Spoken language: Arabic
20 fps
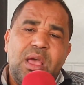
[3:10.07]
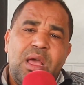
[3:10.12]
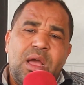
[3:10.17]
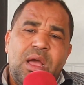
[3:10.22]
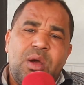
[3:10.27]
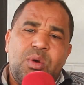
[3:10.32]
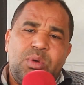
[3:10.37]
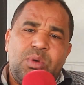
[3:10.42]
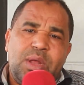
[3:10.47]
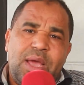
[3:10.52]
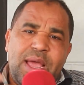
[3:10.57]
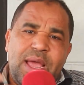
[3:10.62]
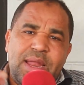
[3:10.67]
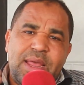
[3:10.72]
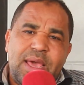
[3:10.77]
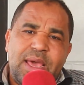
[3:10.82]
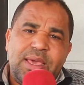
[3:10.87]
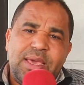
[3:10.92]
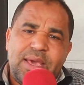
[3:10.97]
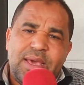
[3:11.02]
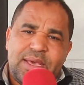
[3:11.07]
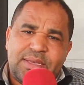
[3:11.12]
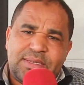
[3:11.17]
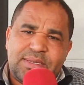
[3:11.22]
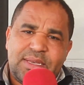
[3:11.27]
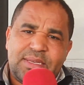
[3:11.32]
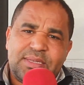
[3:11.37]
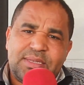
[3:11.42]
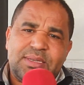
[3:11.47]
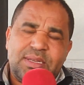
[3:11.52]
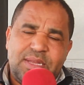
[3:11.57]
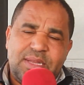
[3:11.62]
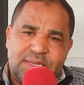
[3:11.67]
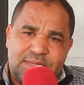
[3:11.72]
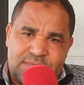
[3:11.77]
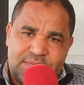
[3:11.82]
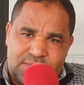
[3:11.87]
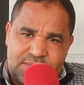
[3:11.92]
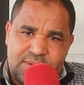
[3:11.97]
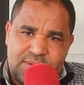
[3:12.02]
حول على اي اساس
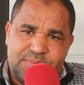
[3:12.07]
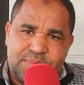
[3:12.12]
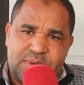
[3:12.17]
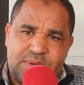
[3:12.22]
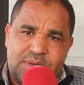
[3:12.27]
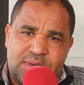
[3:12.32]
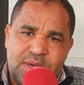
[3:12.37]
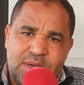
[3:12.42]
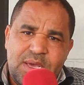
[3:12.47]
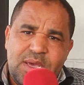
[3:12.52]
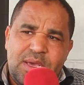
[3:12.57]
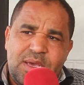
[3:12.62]
سنحتسب